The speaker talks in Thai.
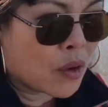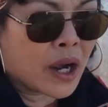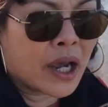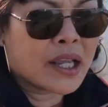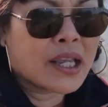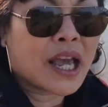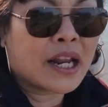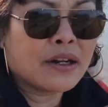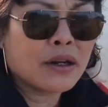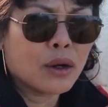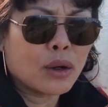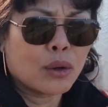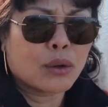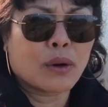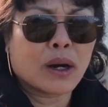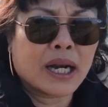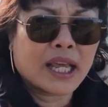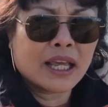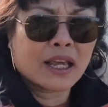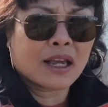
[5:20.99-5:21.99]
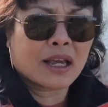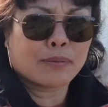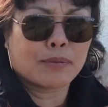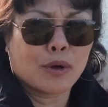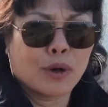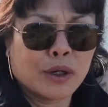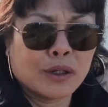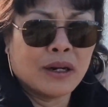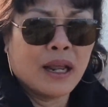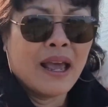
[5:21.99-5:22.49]
ขยันคลุกคลี่กับ
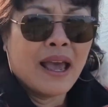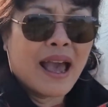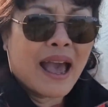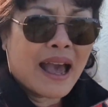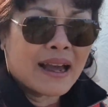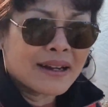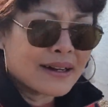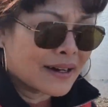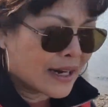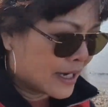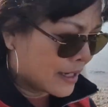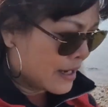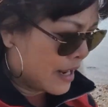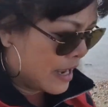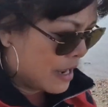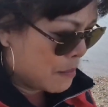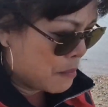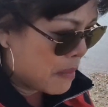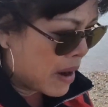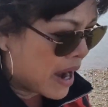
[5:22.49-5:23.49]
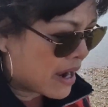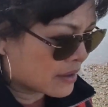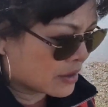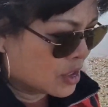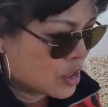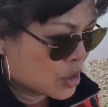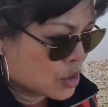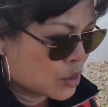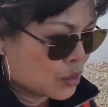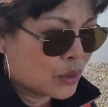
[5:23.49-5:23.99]
คนอังกฤษให้มาก
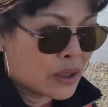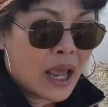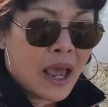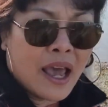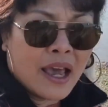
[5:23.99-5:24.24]
ที่สุด